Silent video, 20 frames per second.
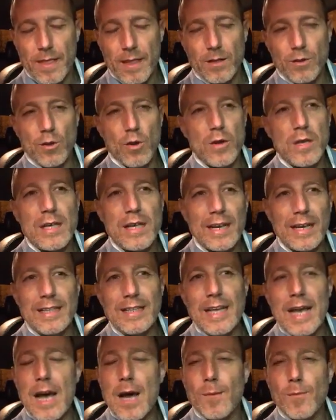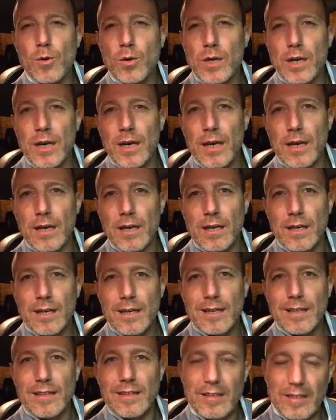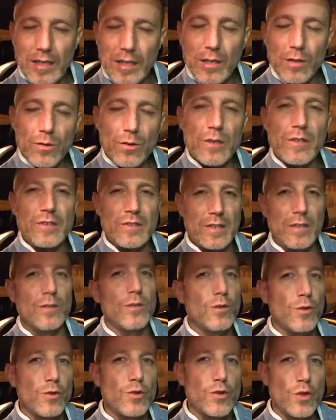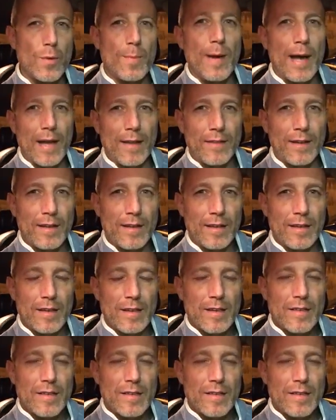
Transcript: noi crediamo che Dio, essendo nostro Padre,